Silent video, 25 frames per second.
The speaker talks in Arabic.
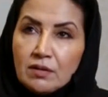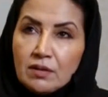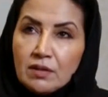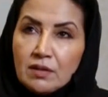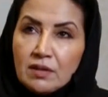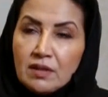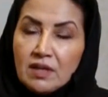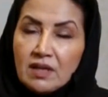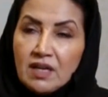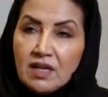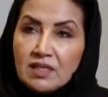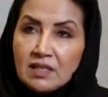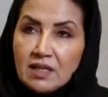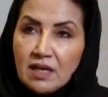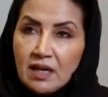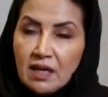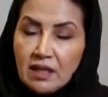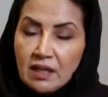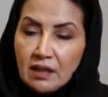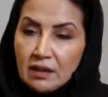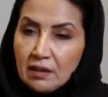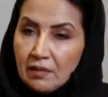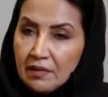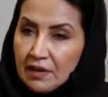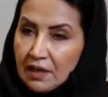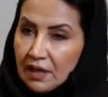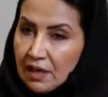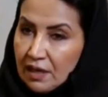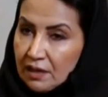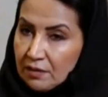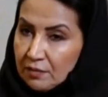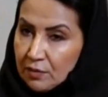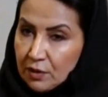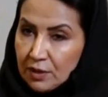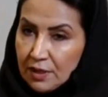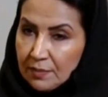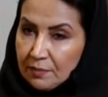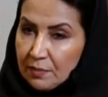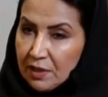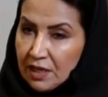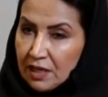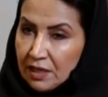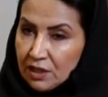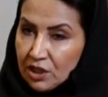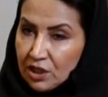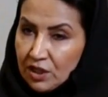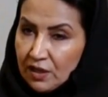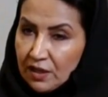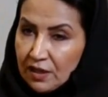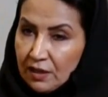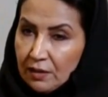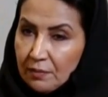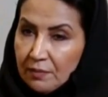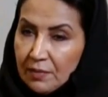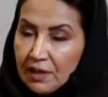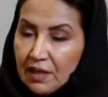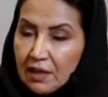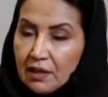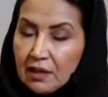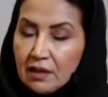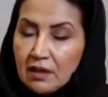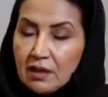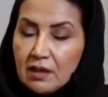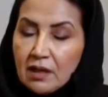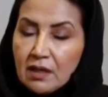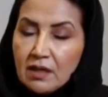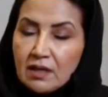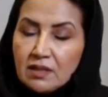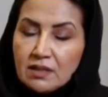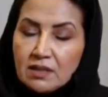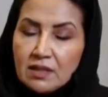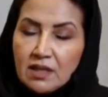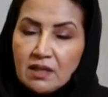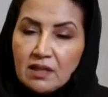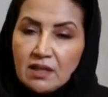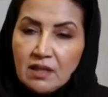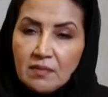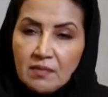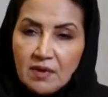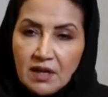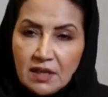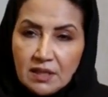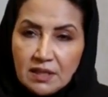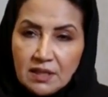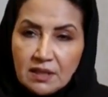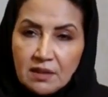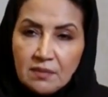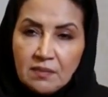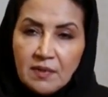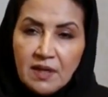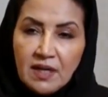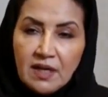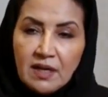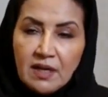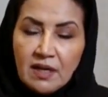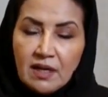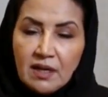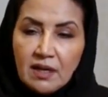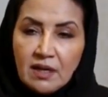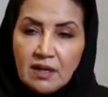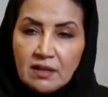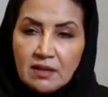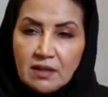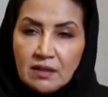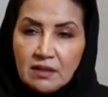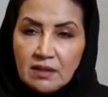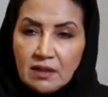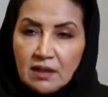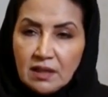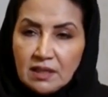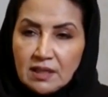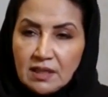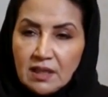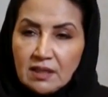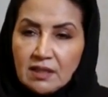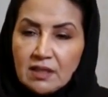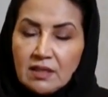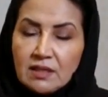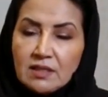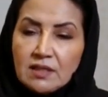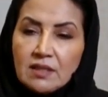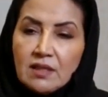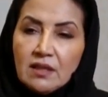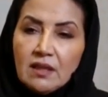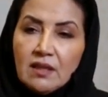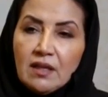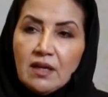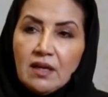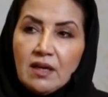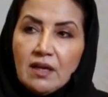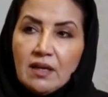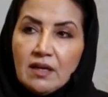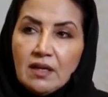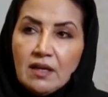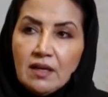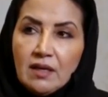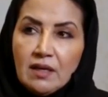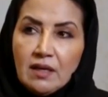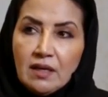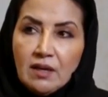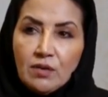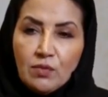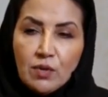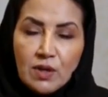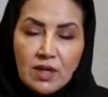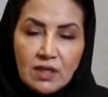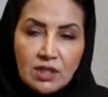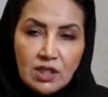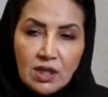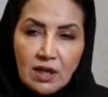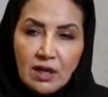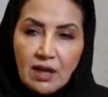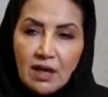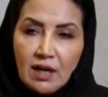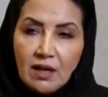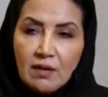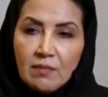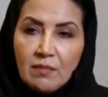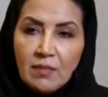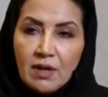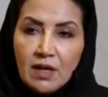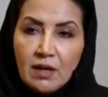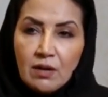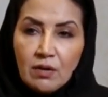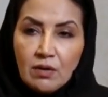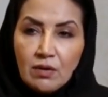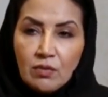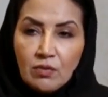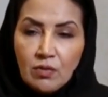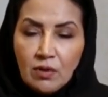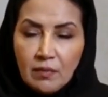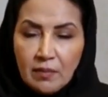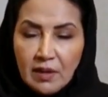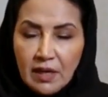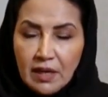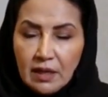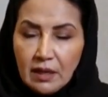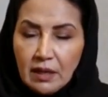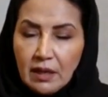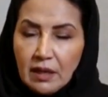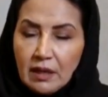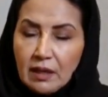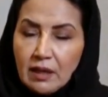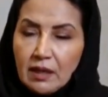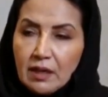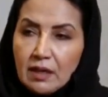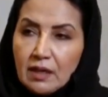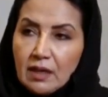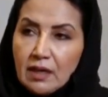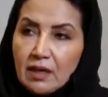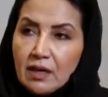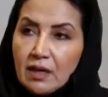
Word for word: الدراسة هذه طبعا كانت بس منهجية علمية استخدمنا الاستبانات الدراسات الاستطلاعية ورش العمل وما إلى ذلك